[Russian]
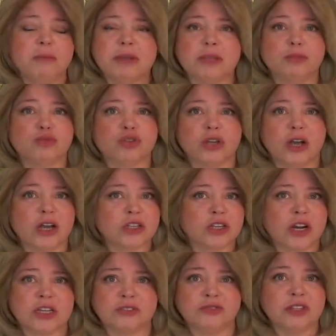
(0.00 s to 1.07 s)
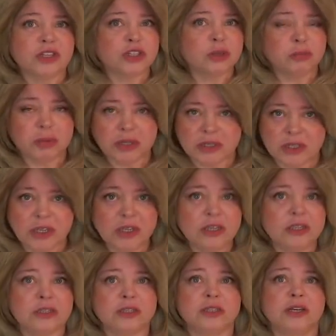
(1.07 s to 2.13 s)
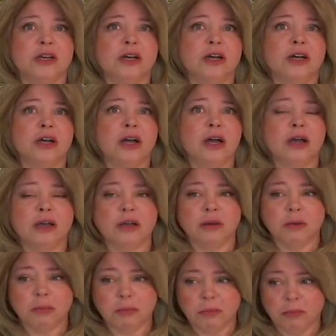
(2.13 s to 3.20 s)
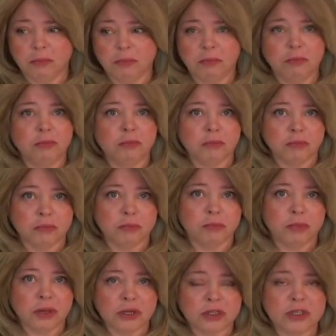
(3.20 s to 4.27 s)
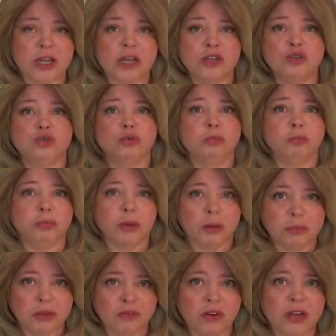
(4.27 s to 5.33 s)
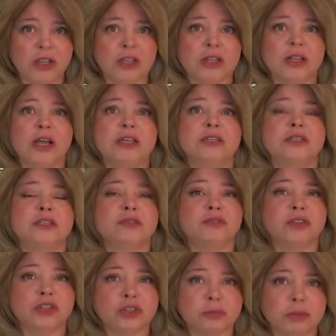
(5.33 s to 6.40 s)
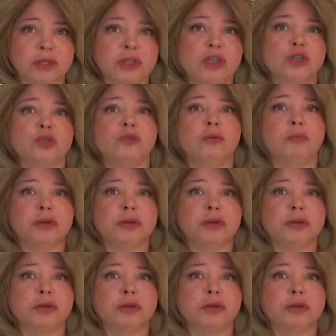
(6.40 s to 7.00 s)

потому что каждый раз вы должны платить за пересдачу, обновление лайсенса, вы должны платить, что вам